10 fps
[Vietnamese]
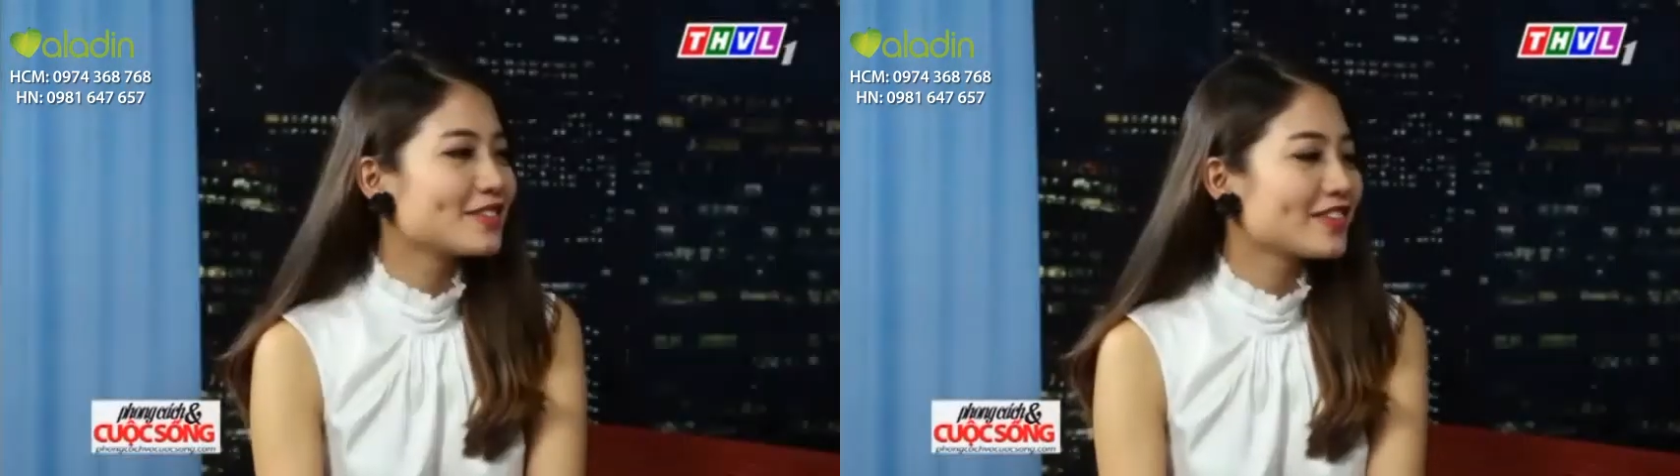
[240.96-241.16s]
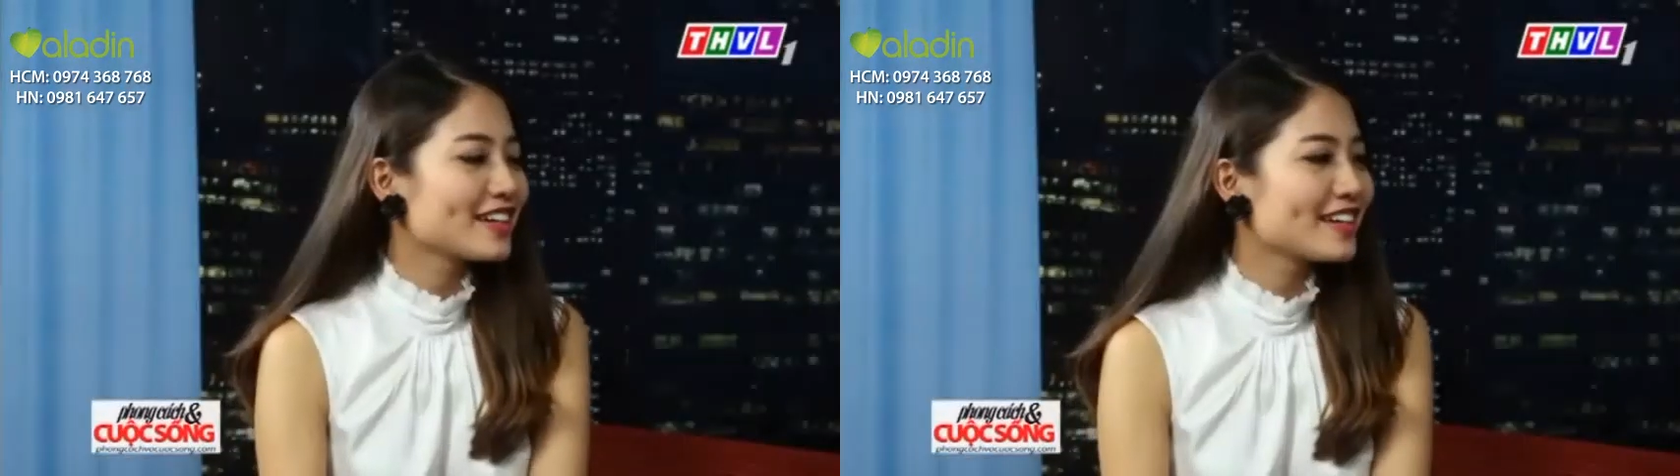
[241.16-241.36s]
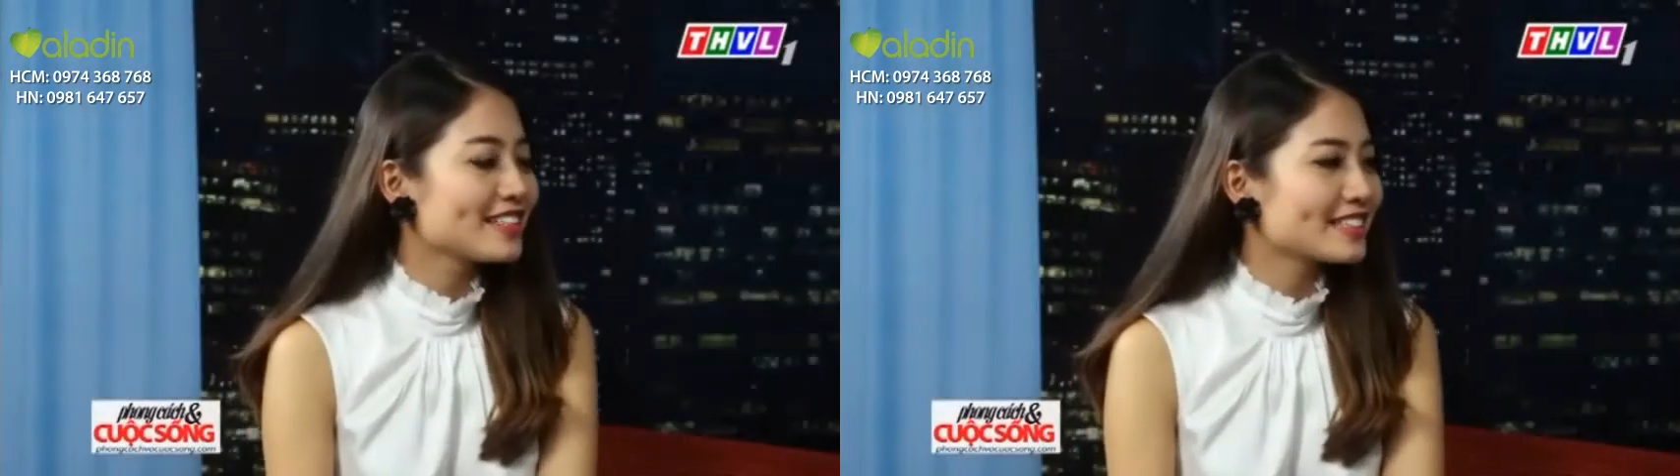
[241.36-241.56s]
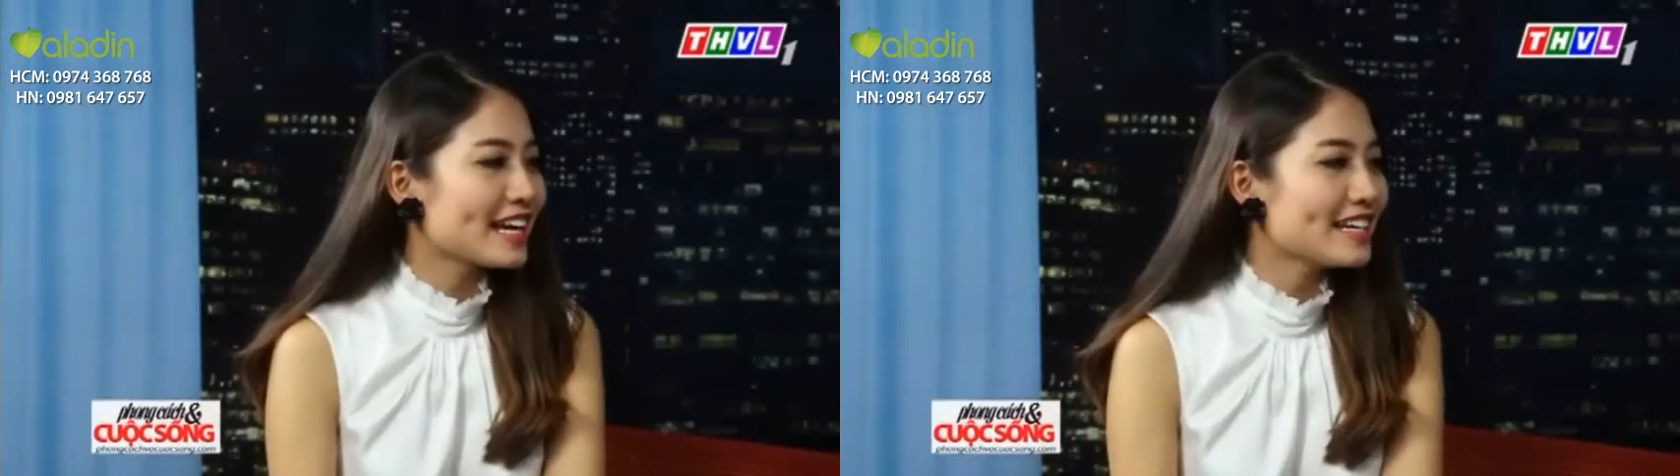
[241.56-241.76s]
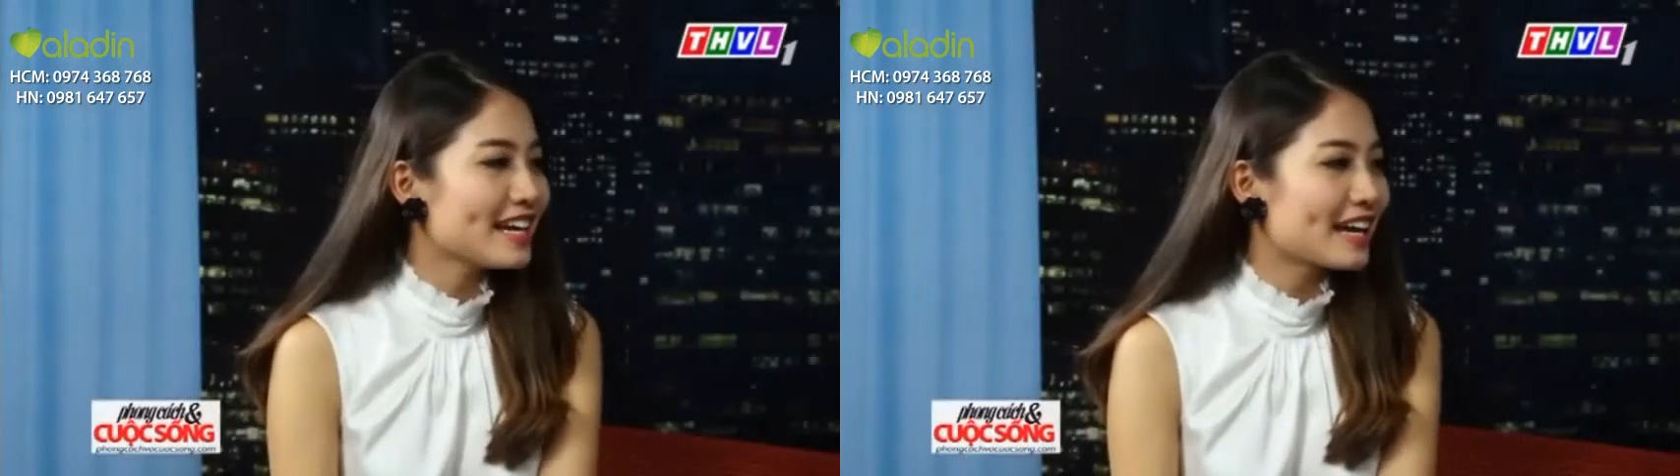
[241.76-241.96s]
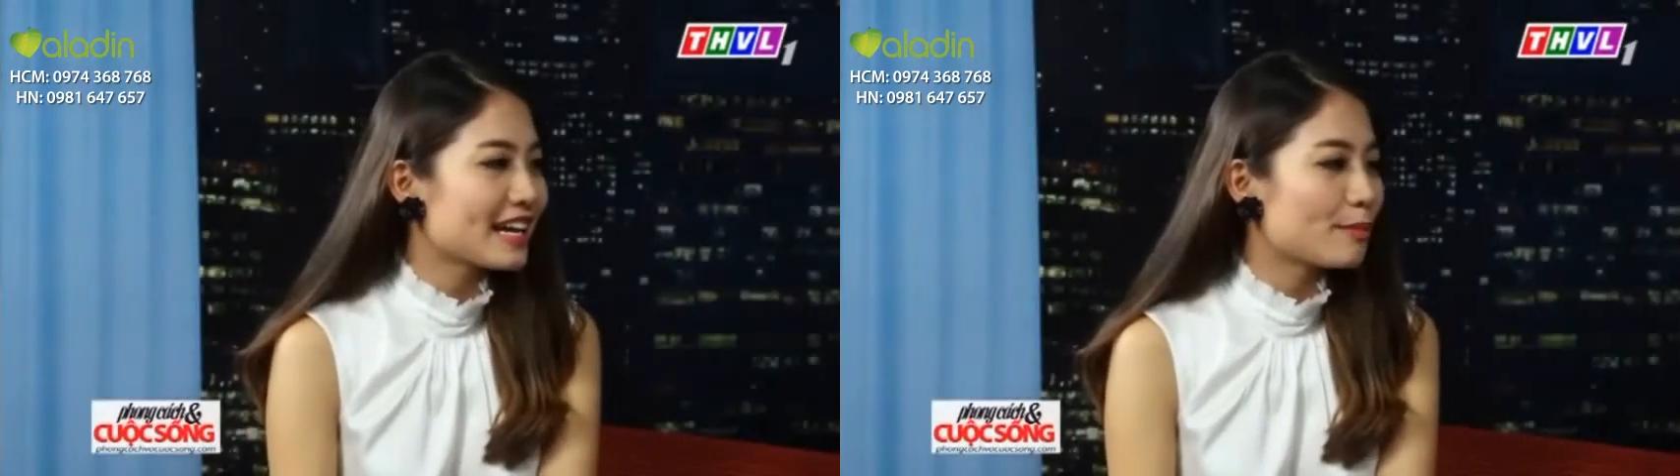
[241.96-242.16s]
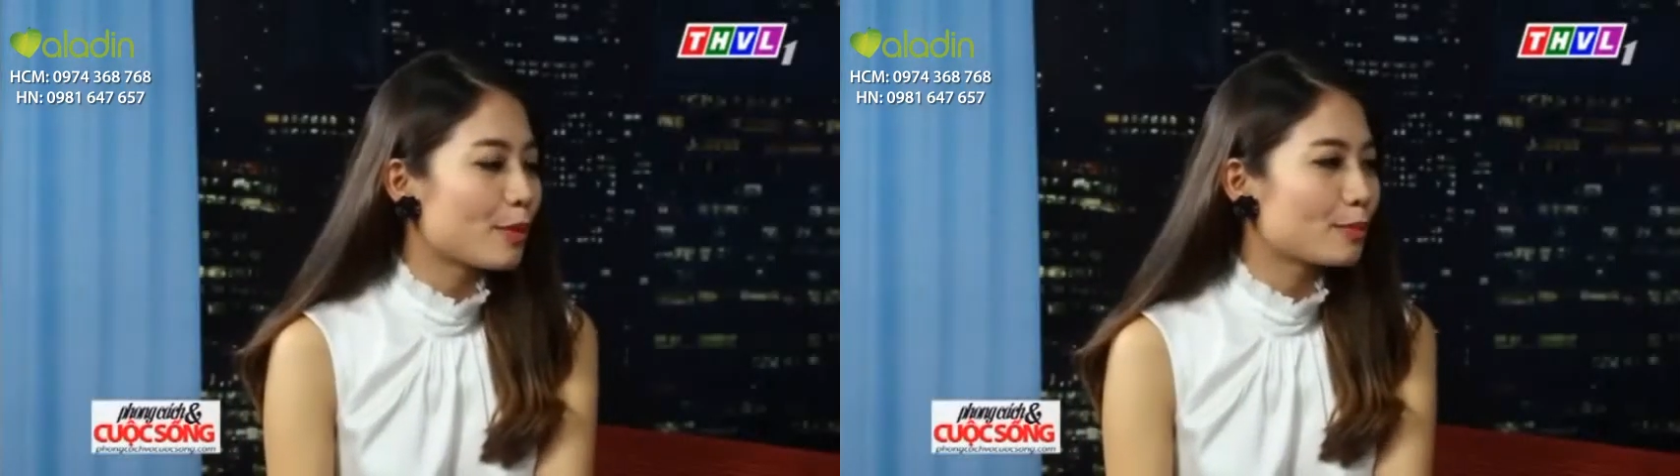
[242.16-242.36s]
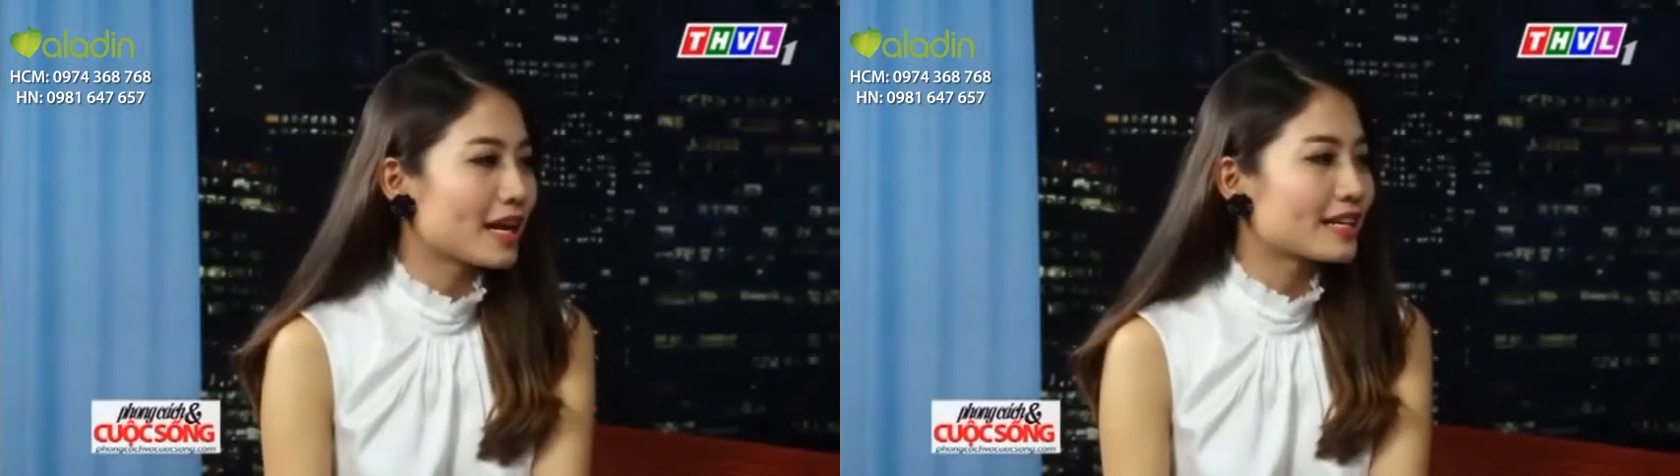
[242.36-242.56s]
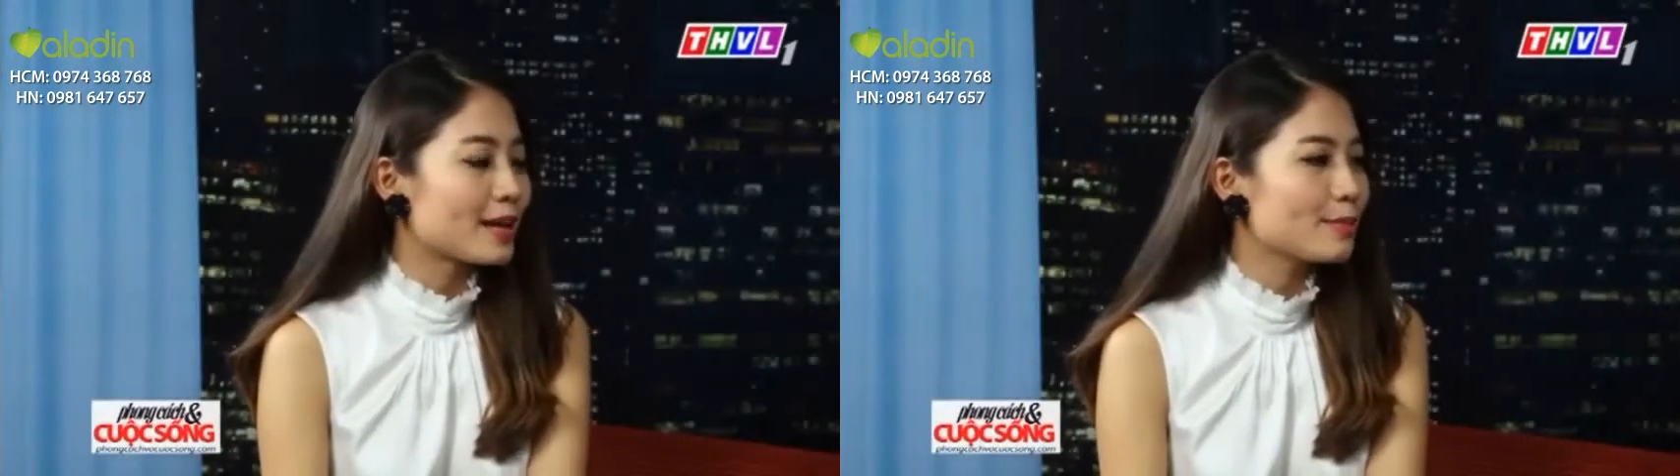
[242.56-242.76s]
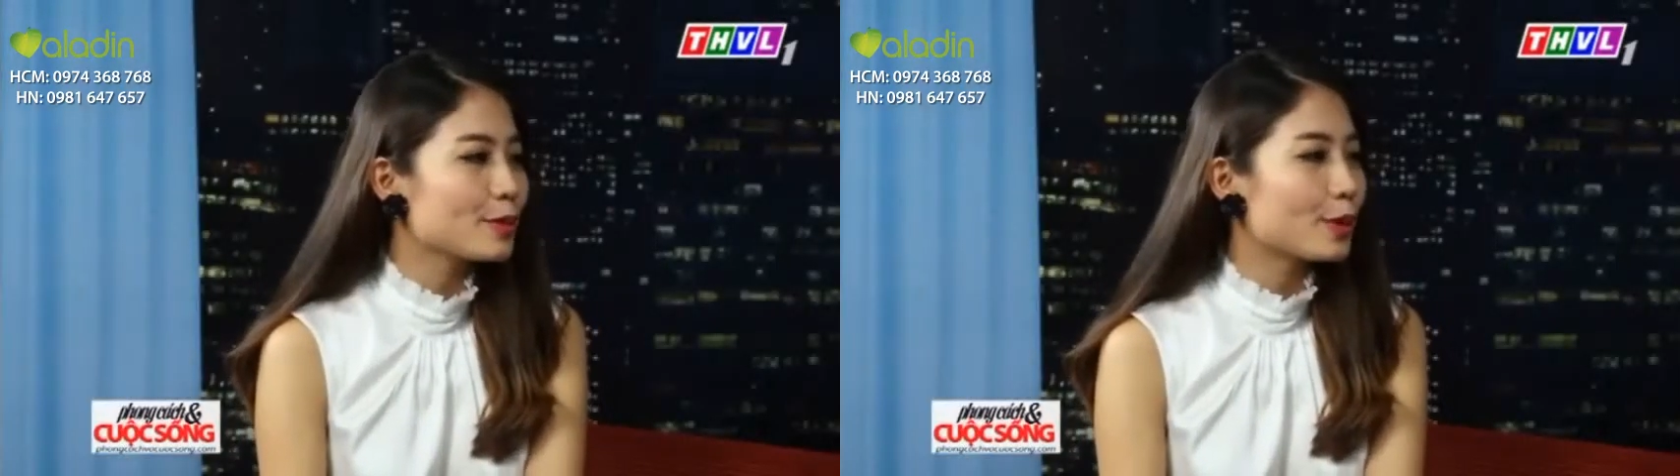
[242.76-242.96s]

vâng và ngân nhận thấy rằng là một đặc điểm